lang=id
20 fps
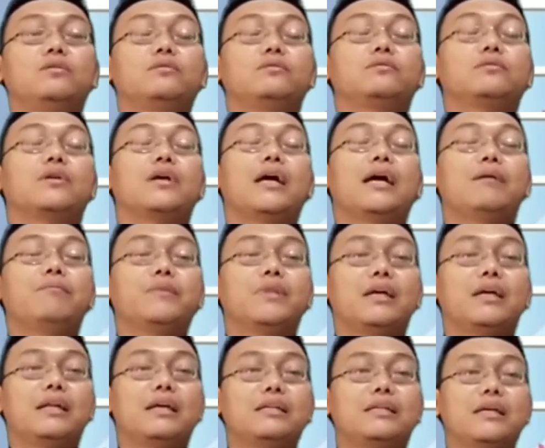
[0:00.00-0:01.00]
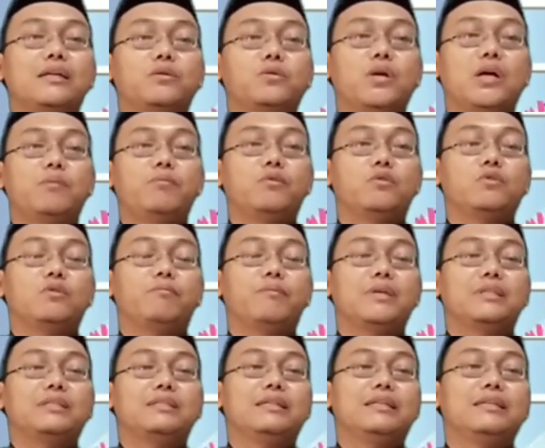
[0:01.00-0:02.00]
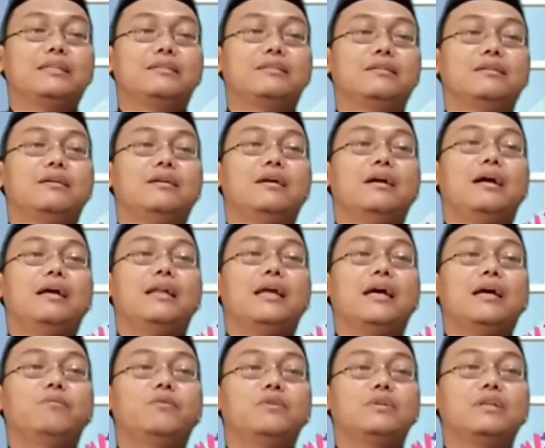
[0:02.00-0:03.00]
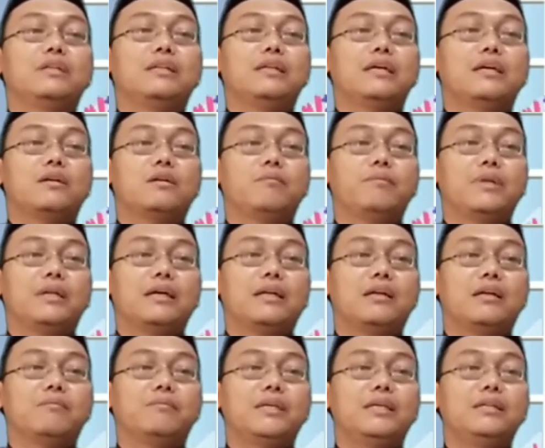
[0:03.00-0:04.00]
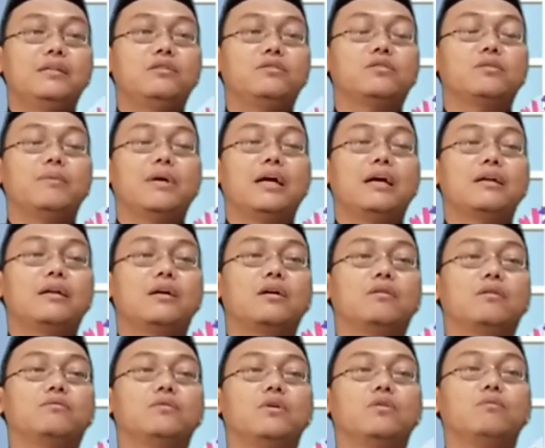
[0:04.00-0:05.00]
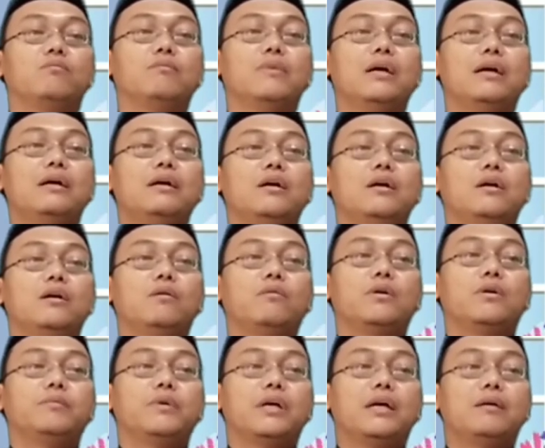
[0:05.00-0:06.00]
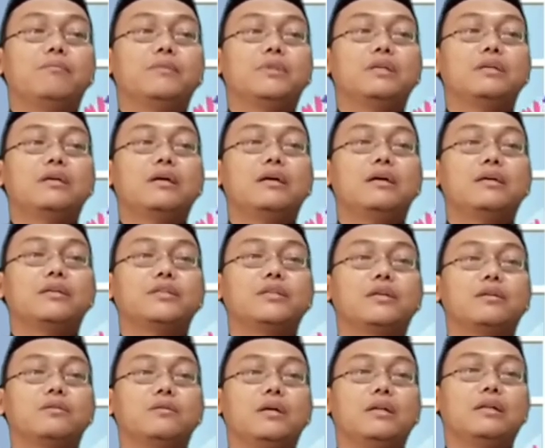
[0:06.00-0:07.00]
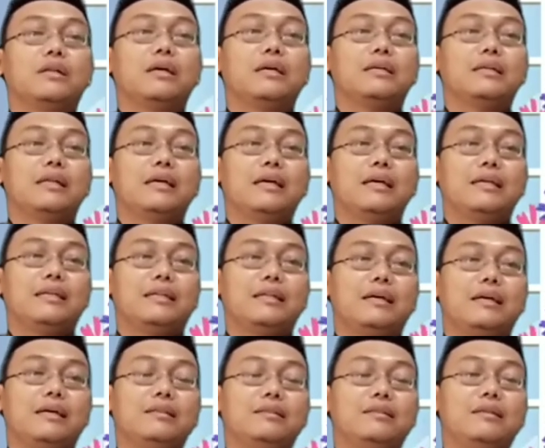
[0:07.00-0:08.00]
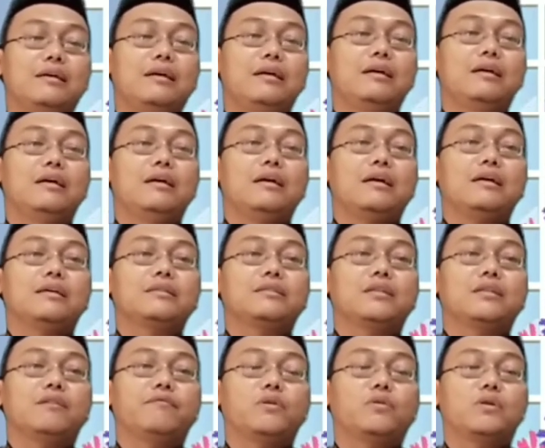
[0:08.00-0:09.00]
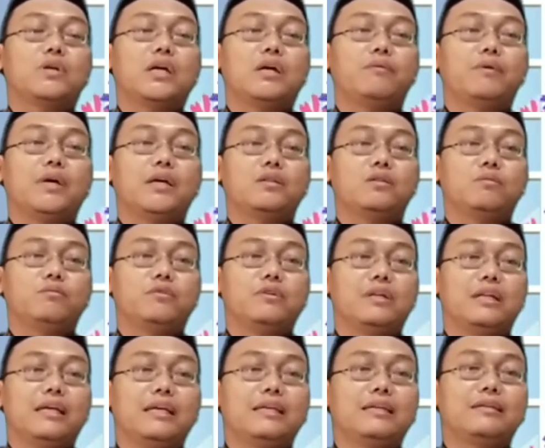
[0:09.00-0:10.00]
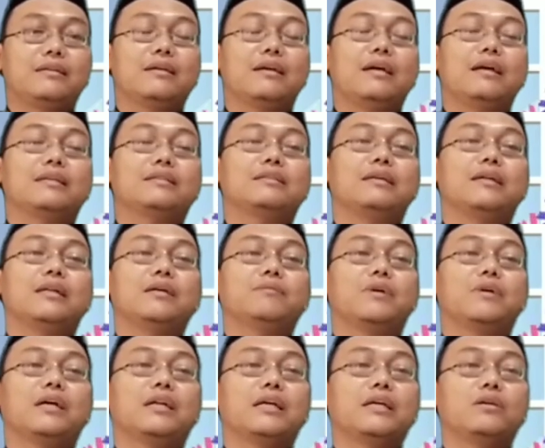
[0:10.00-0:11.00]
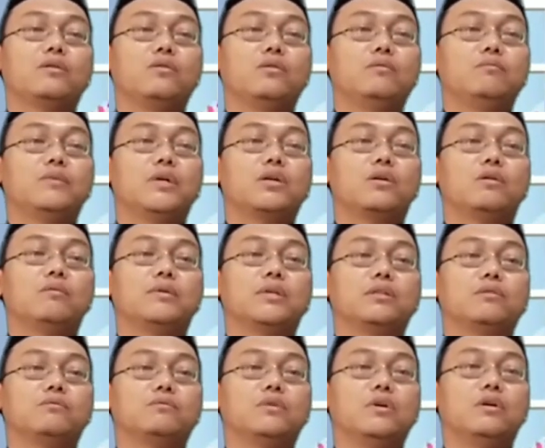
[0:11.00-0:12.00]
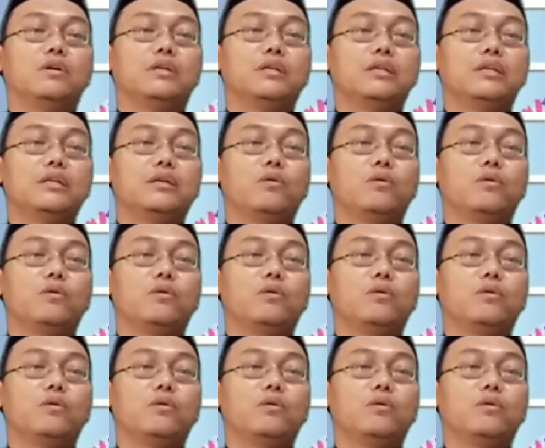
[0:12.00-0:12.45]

hamdalah dan doa penutup majelis. Alhamdulillahirabbil alamin. Subhanakallahumma wa bihamdika asyhadu an la ilaha illa anta astaghfiruka wa atubu ilaik. Assalamualaikum warahmatullahi